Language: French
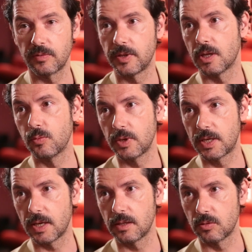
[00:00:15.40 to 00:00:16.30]
reviens d'un
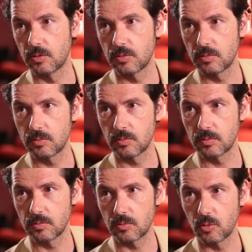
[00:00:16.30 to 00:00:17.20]
week-end euh,
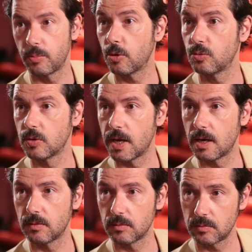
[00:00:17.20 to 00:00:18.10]
au
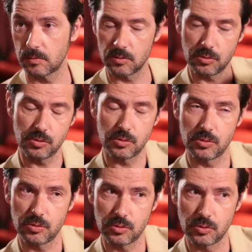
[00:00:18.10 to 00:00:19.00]
Portugal,
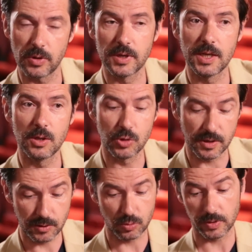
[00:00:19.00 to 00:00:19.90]
sur l'île où
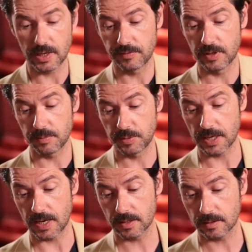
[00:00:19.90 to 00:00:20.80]
j'avais tourné La Ville des
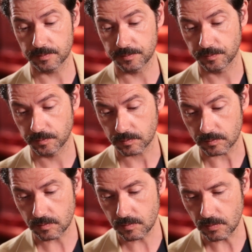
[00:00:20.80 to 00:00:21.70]
Pirates.
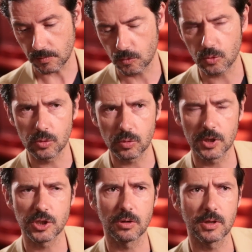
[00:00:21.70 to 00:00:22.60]
Donc le
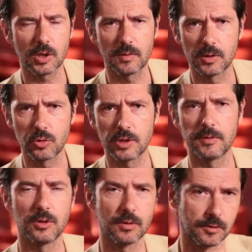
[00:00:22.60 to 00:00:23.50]
tournage était en 82,
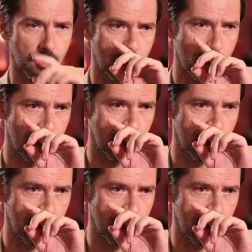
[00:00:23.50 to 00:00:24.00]
j'avais 9 ans.